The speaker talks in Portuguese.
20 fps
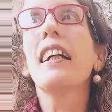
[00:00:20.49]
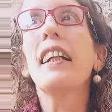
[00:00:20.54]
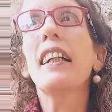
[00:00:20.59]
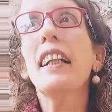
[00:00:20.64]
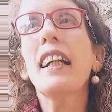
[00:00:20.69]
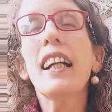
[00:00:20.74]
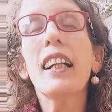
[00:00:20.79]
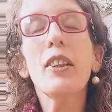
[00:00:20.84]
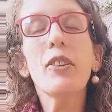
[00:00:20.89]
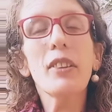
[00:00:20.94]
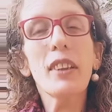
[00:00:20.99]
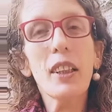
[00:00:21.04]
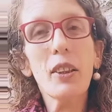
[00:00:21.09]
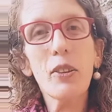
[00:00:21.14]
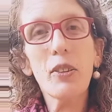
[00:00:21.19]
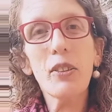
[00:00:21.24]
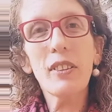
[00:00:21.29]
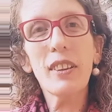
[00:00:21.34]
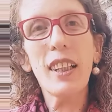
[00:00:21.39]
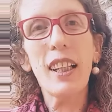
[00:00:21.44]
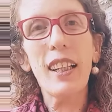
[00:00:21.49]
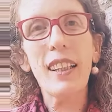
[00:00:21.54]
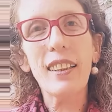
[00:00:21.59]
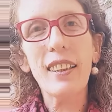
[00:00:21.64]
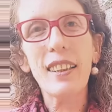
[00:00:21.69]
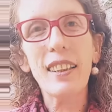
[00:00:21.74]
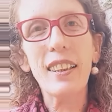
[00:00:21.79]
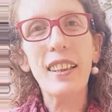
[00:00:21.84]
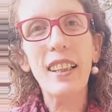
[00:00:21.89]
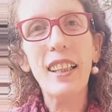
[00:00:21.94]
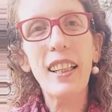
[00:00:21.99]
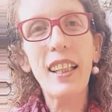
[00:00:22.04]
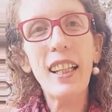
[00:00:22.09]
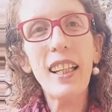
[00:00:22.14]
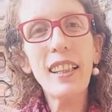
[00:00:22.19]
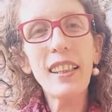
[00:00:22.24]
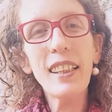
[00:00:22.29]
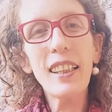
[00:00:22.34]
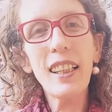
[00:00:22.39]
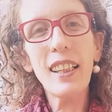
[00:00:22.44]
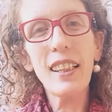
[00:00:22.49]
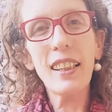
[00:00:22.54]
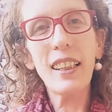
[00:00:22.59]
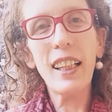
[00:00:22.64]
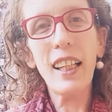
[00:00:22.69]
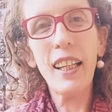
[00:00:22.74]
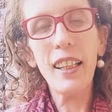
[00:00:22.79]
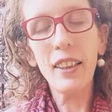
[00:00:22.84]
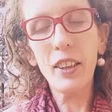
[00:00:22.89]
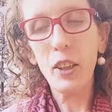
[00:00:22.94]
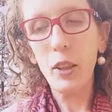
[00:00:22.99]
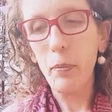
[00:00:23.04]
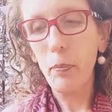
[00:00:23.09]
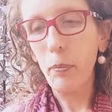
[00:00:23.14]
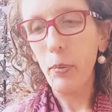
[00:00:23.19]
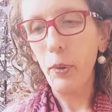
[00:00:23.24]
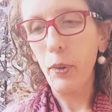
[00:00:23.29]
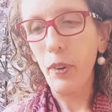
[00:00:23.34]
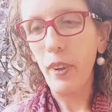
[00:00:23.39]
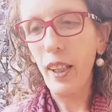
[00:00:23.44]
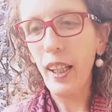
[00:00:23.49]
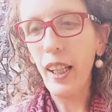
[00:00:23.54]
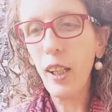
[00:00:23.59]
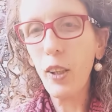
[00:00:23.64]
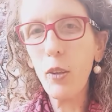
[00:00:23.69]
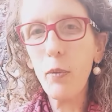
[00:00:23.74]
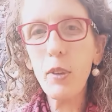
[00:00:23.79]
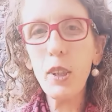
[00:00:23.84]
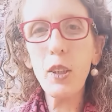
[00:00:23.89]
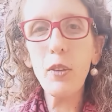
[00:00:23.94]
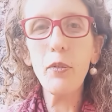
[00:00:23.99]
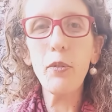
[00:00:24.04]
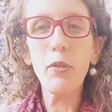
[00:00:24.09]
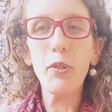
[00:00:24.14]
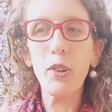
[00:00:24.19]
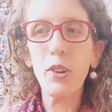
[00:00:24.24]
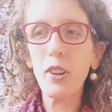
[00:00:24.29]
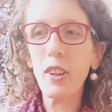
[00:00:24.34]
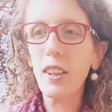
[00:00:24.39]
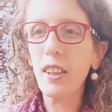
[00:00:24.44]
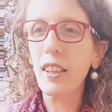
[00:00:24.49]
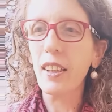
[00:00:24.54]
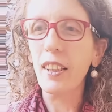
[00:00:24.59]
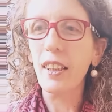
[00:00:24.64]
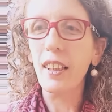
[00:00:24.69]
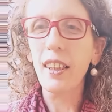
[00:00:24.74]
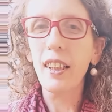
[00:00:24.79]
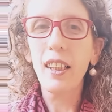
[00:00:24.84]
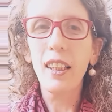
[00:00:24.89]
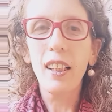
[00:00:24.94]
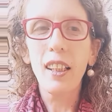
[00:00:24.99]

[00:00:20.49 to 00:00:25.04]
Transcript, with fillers: E aí o que acontece? Esse arquétipo é como se fosse